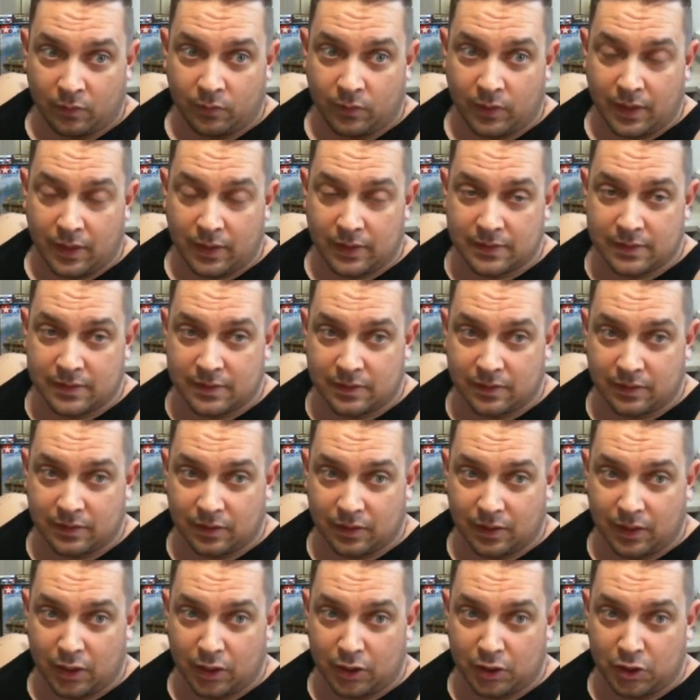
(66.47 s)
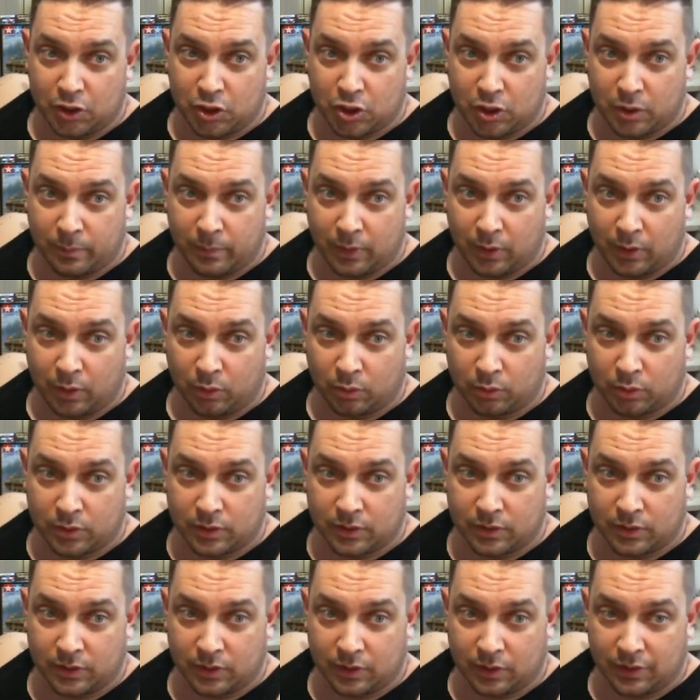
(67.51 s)
Więc e, liczymy
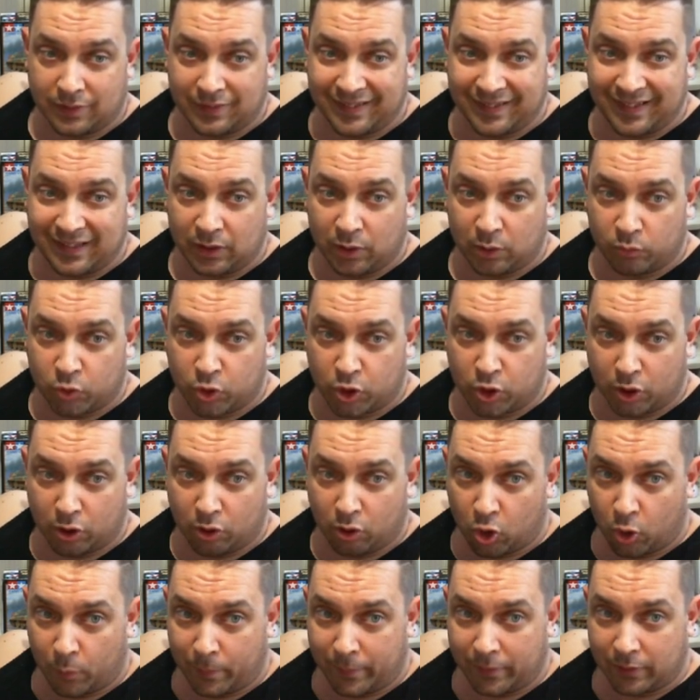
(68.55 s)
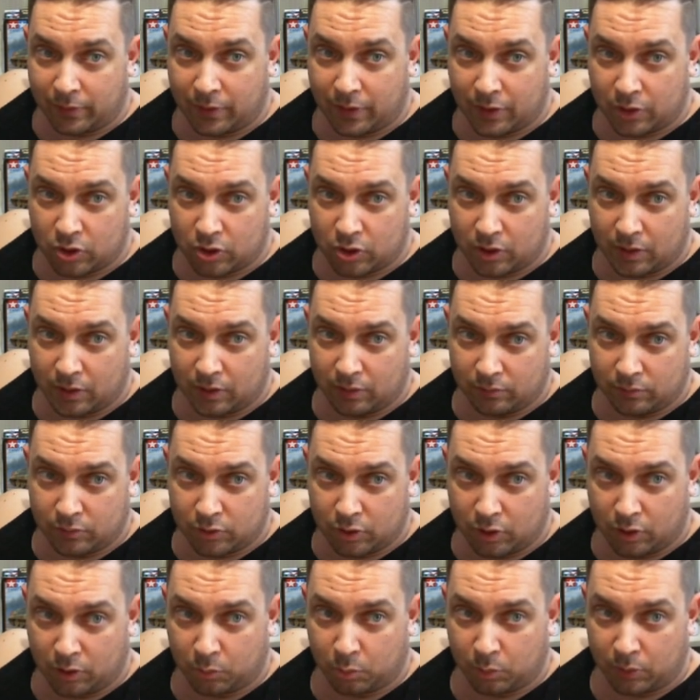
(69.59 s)
od najnowszego komentarza,
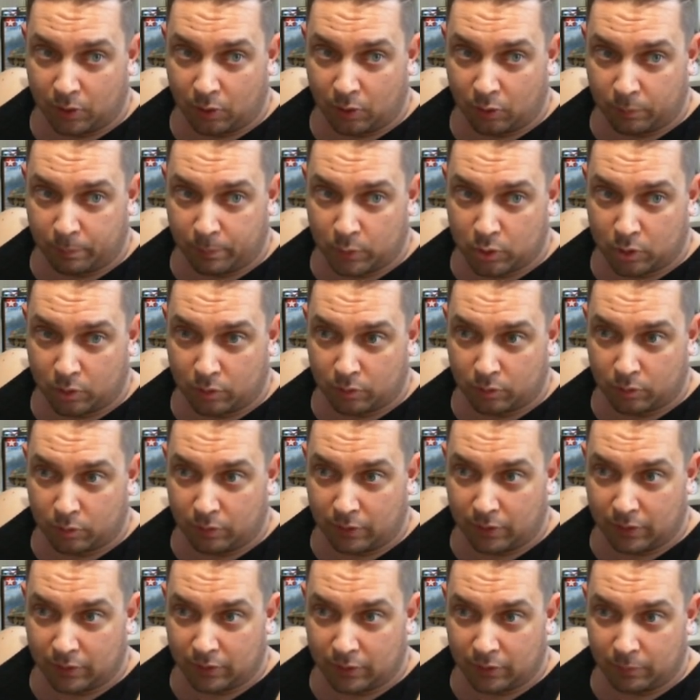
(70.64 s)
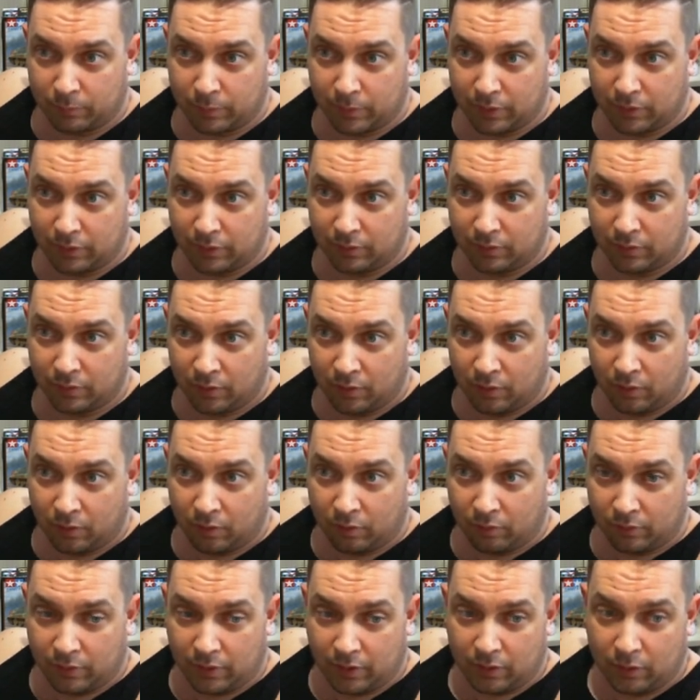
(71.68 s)
czyli tutaj od początku, jak gdyby,
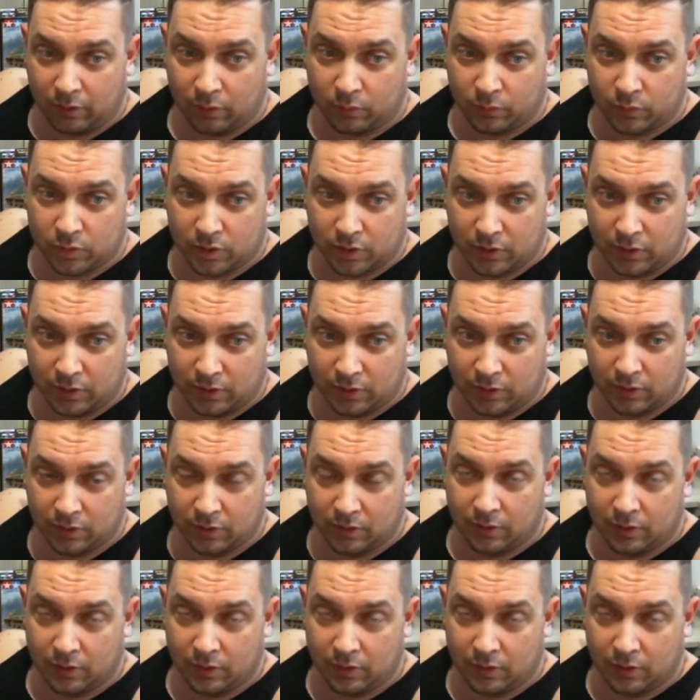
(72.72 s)
od najnowszych.